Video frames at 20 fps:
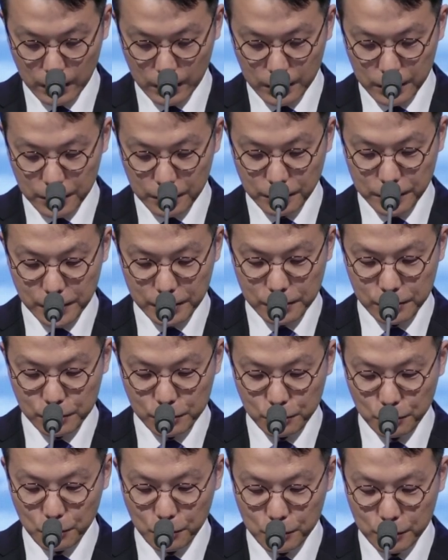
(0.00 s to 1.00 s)
이렇게
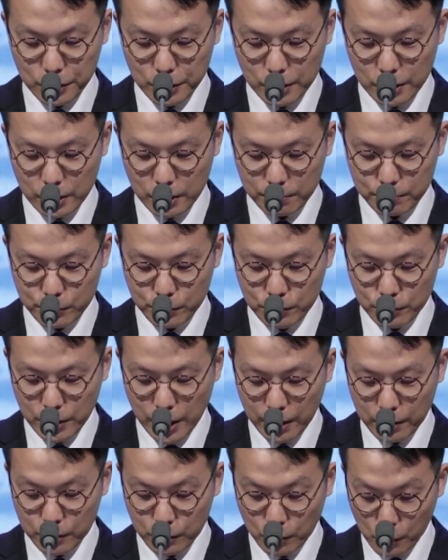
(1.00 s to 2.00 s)
스스로를
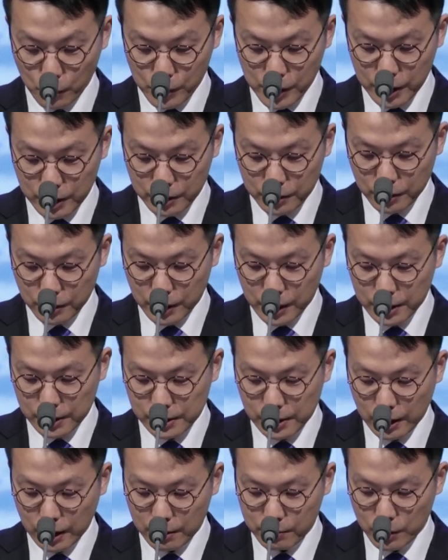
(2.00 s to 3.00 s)
불행으로 이끌어가는
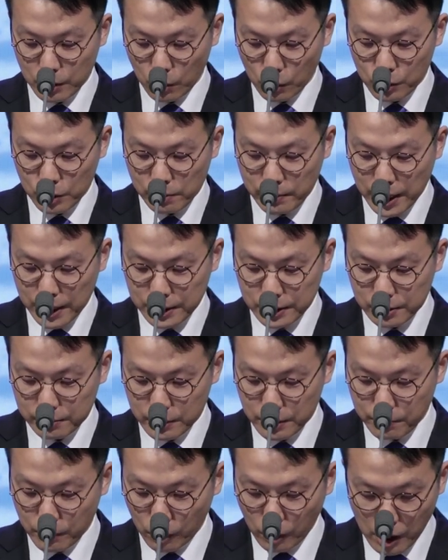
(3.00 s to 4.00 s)
사람을 오늘
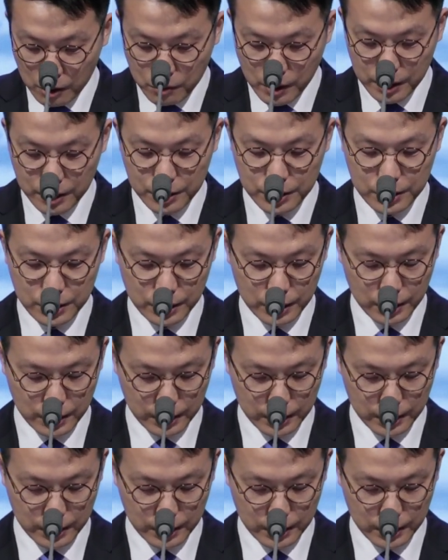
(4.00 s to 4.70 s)
말씀은 뭐라고 하는지